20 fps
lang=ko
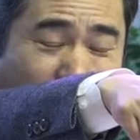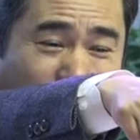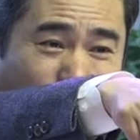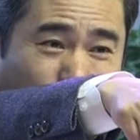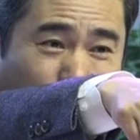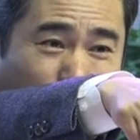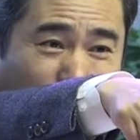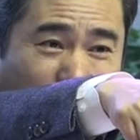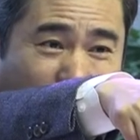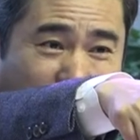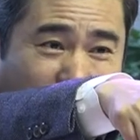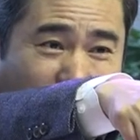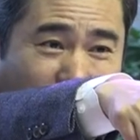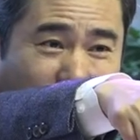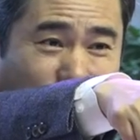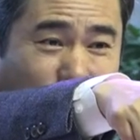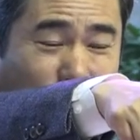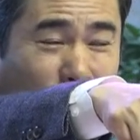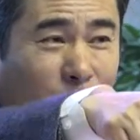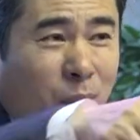주머니에
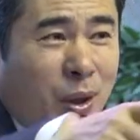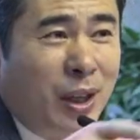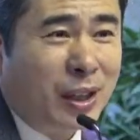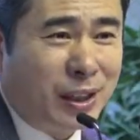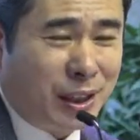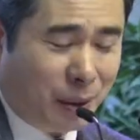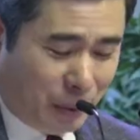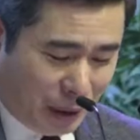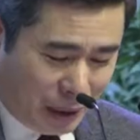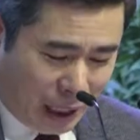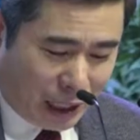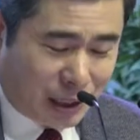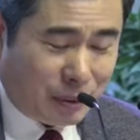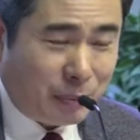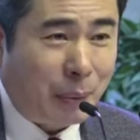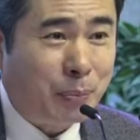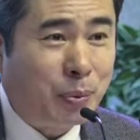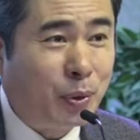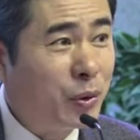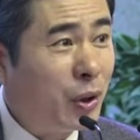싸가지고 지금
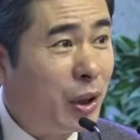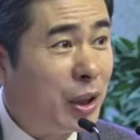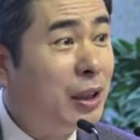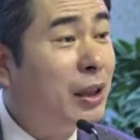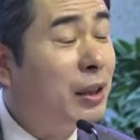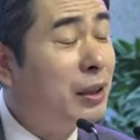가슴에 품고 있어요.